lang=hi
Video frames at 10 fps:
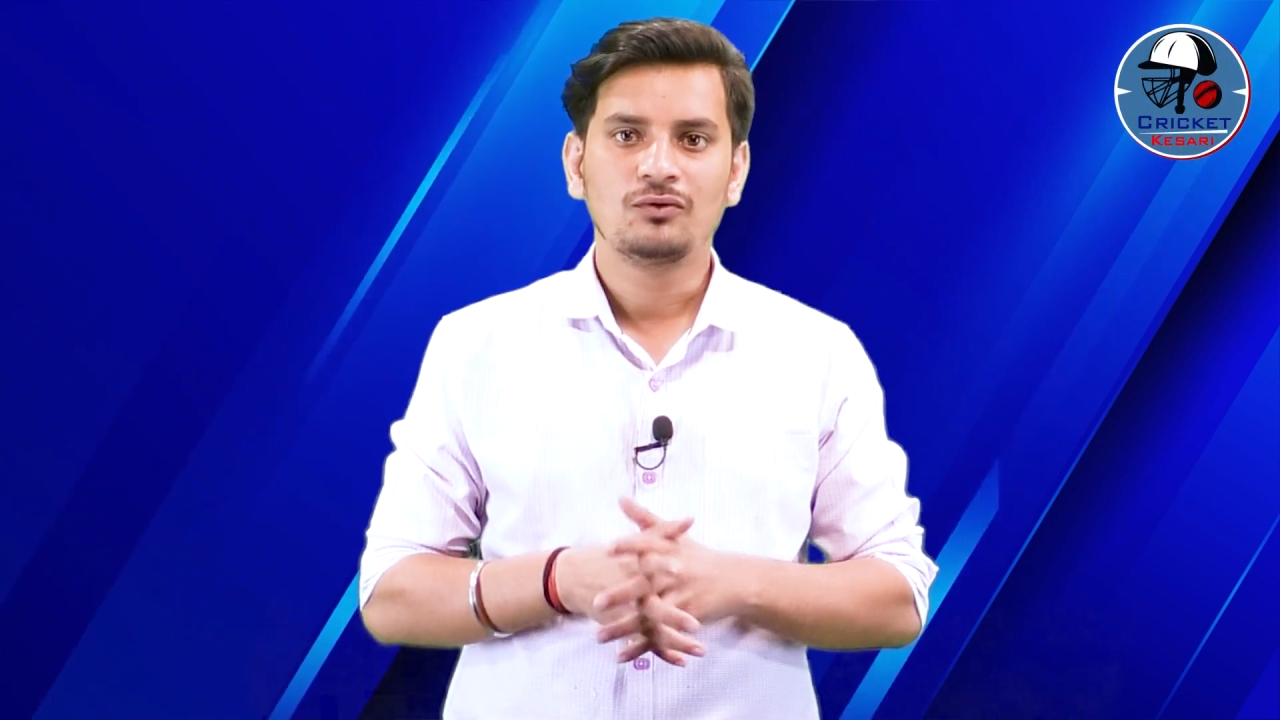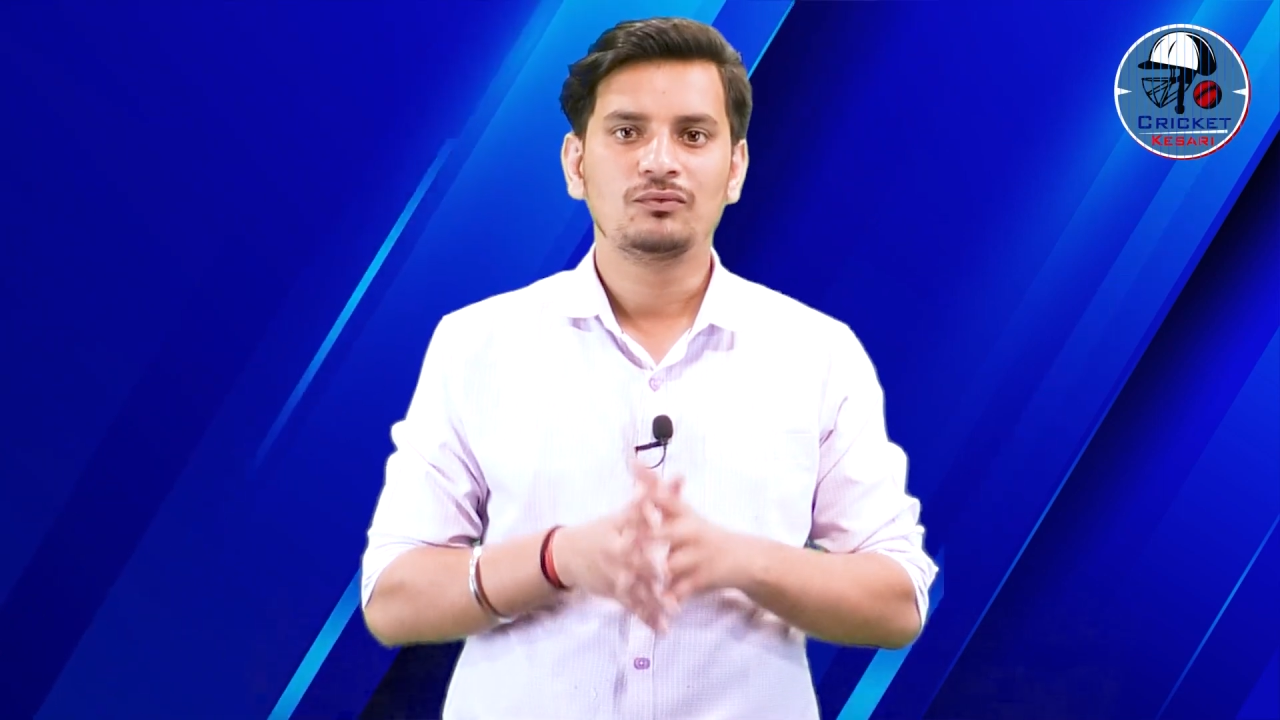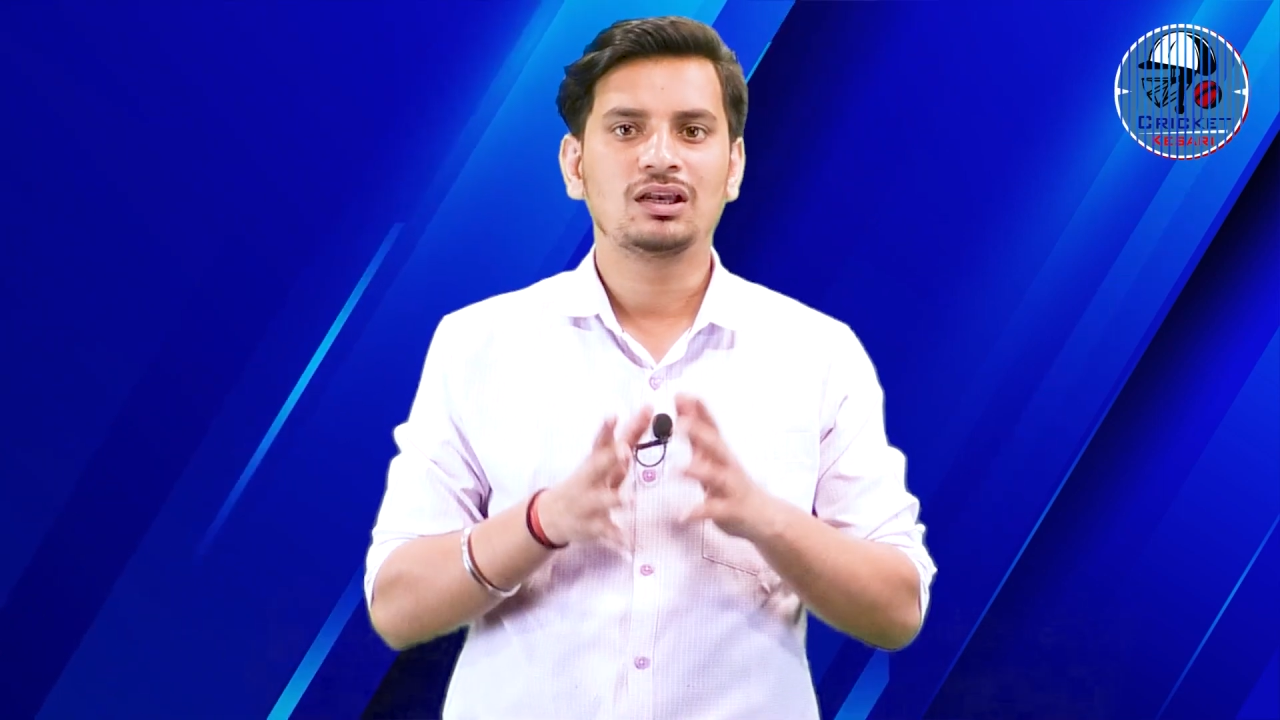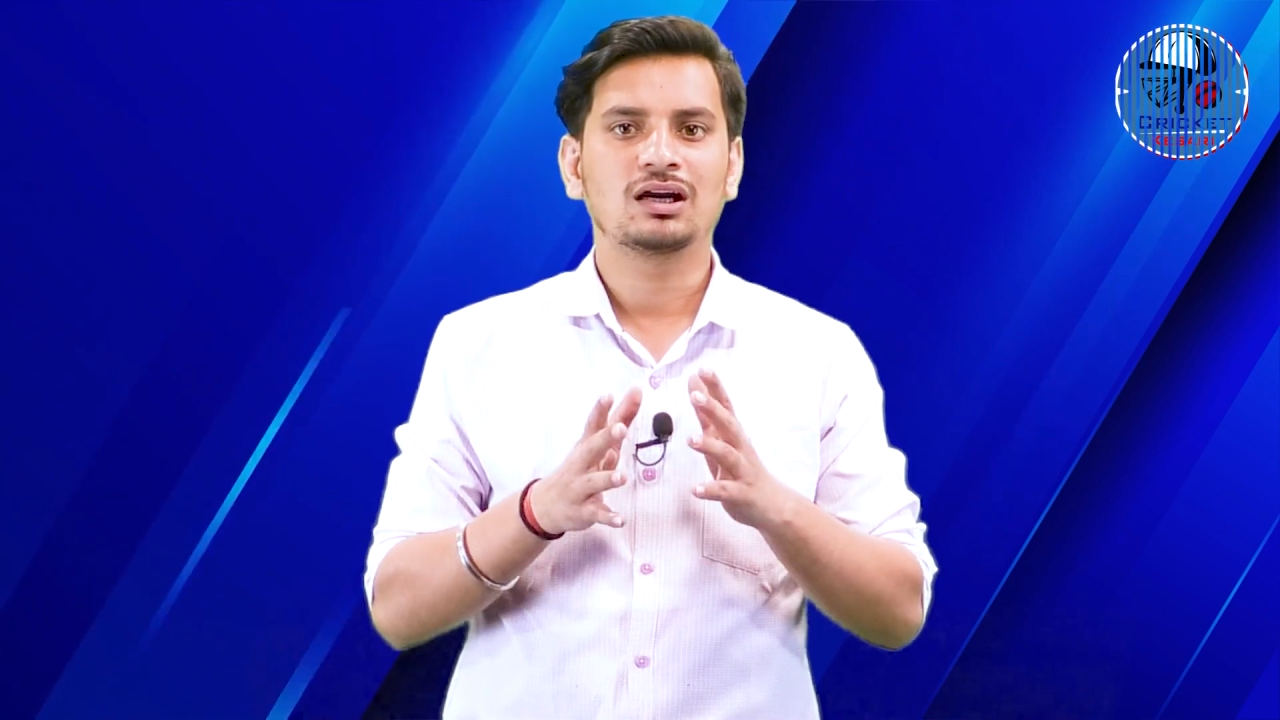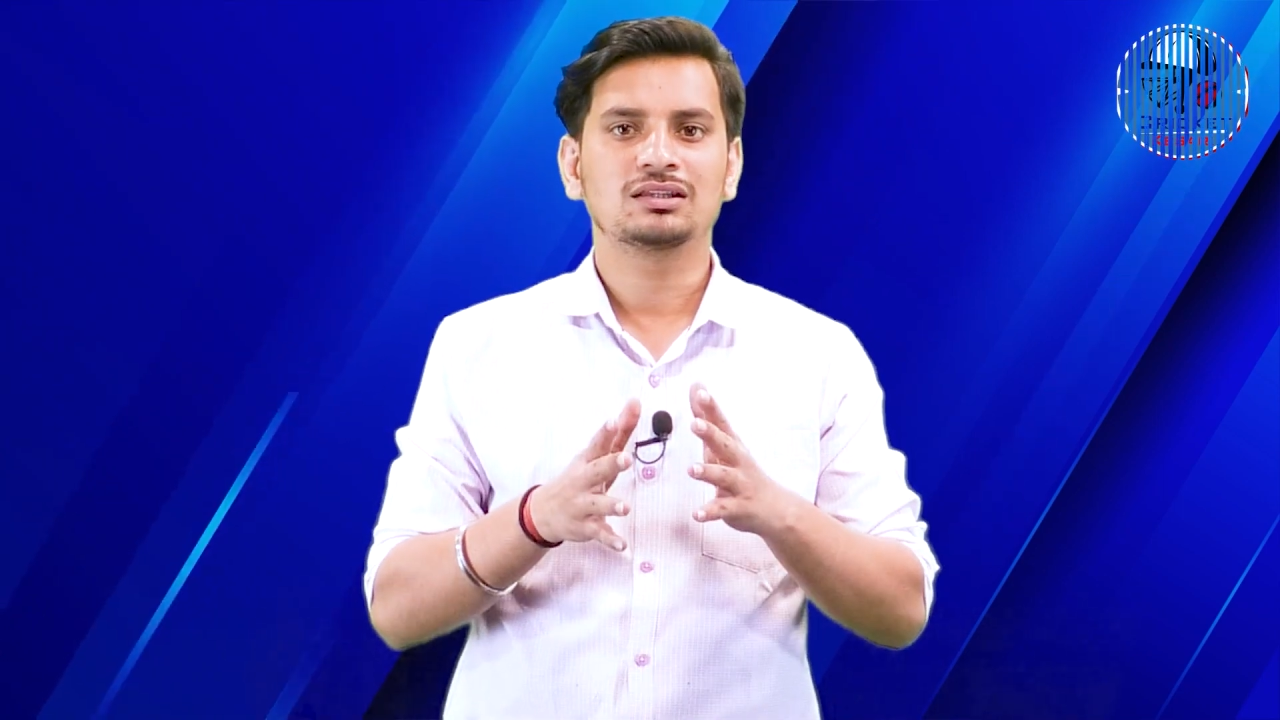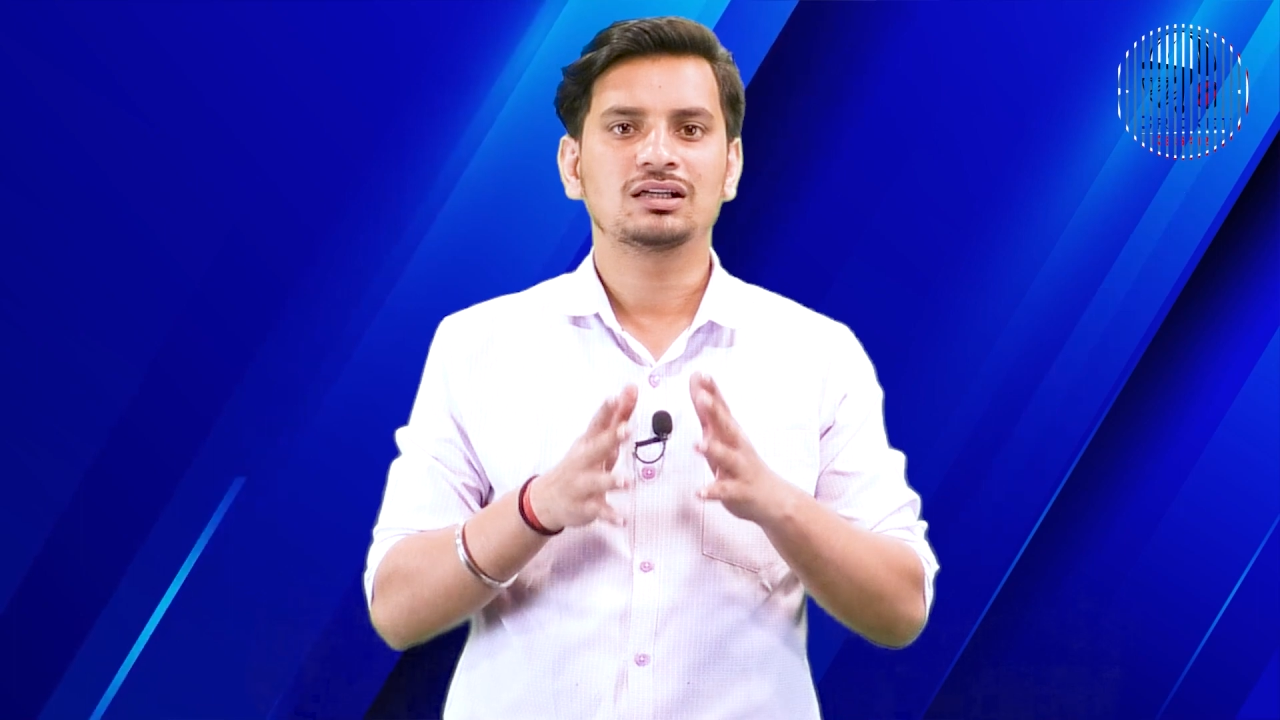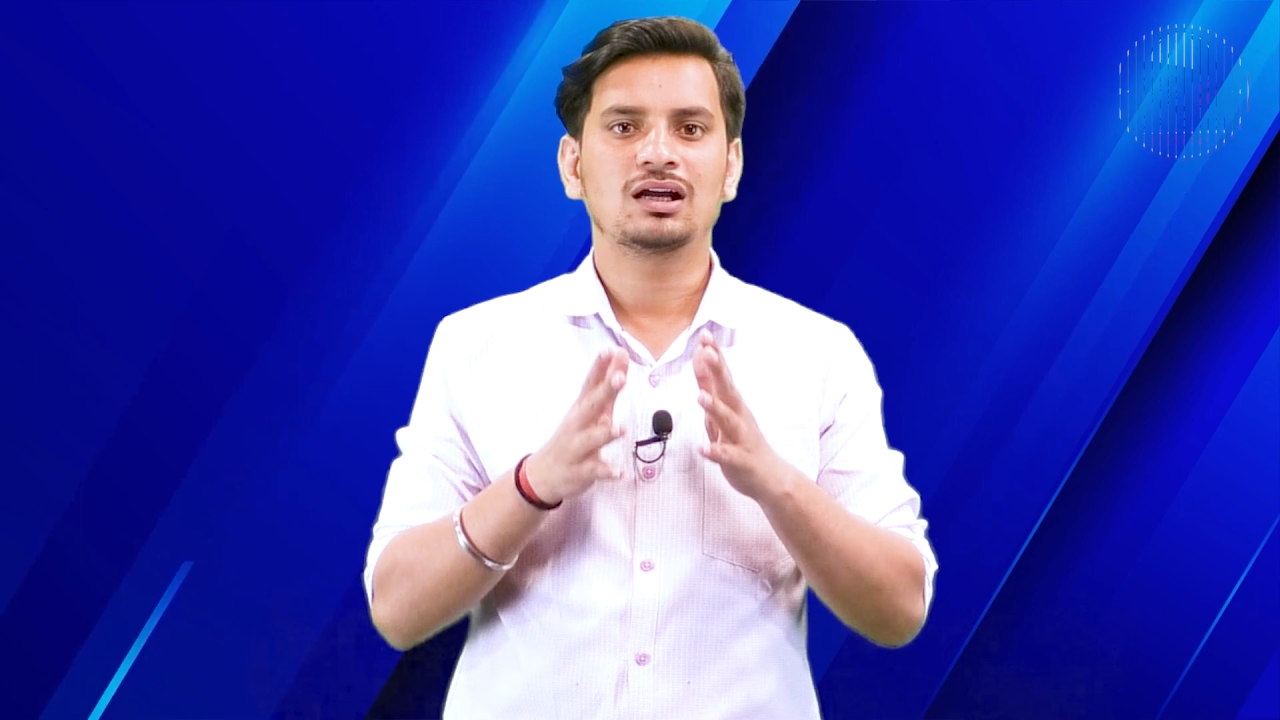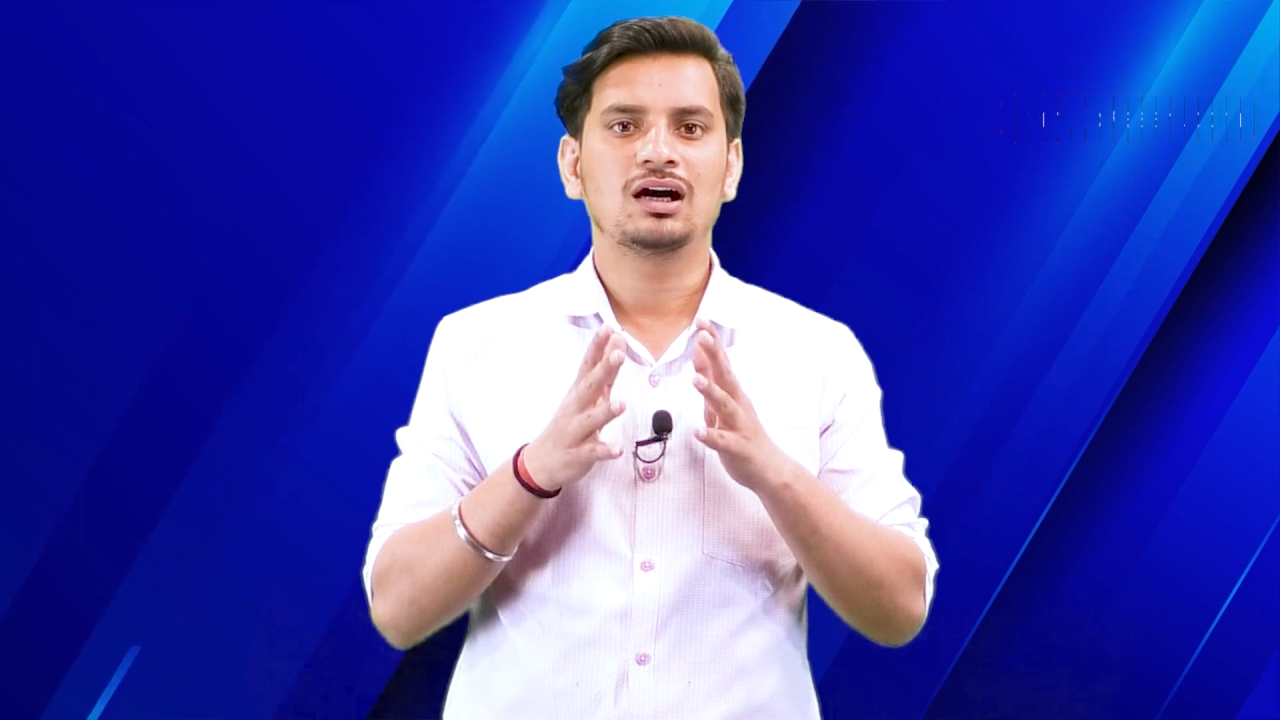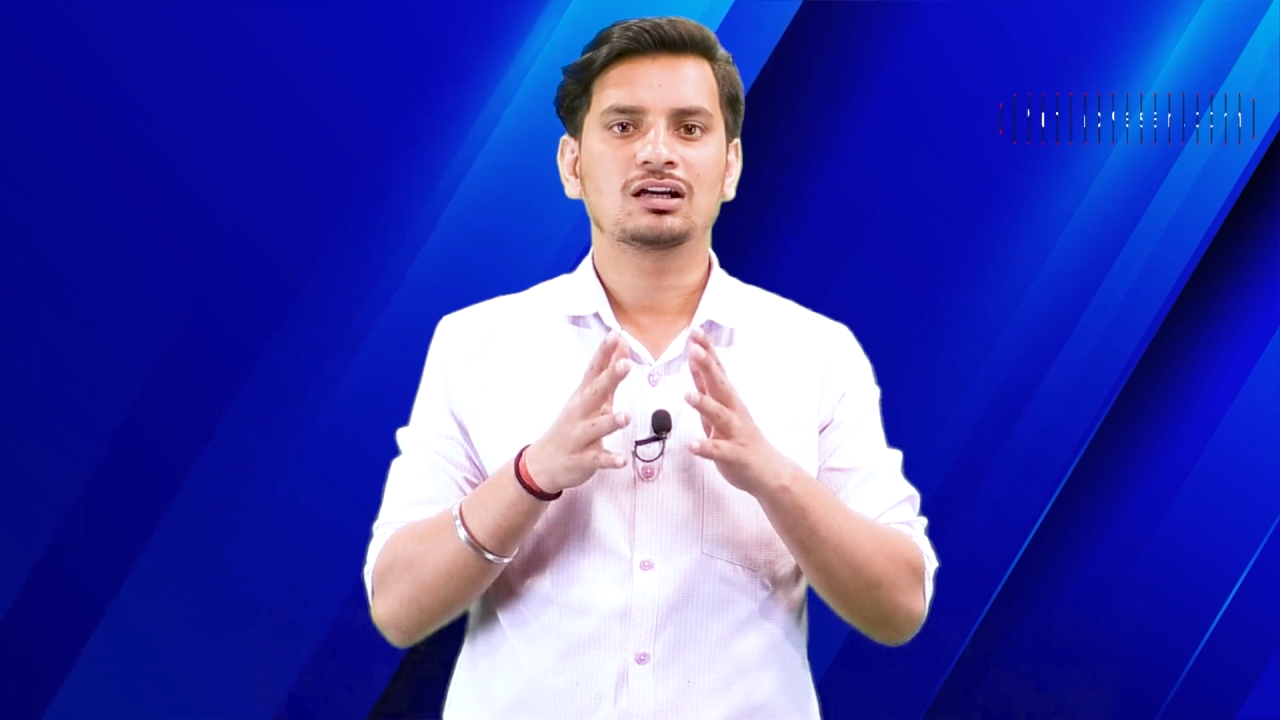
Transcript: वे लगातार